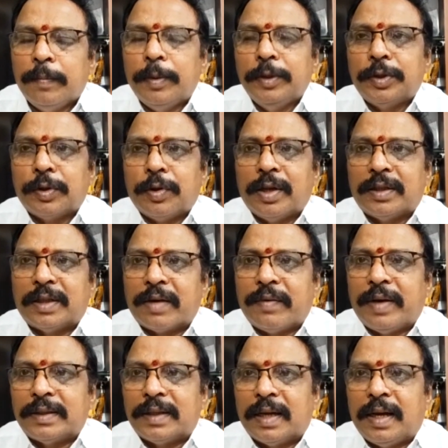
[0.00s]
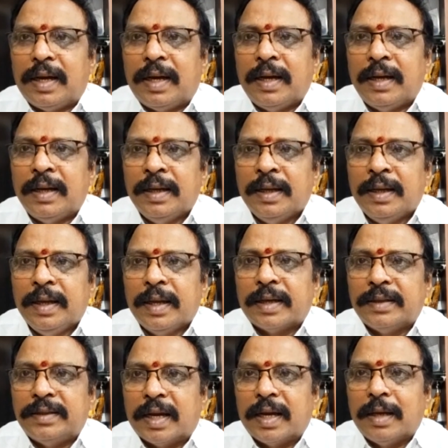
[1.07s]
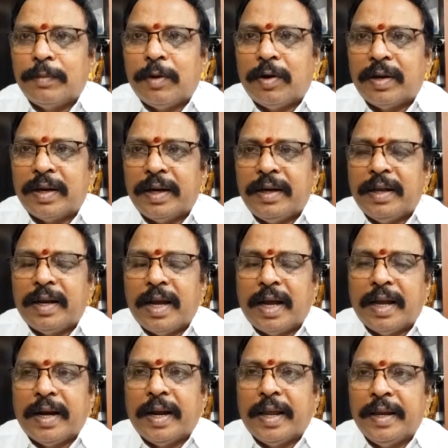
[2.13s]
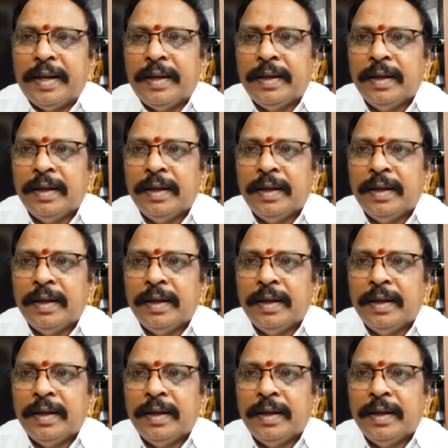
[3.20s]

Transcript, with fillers: పుంజుకున్న తర్వాత ఇక జగన్మోహన్ రెడ్డి గారిని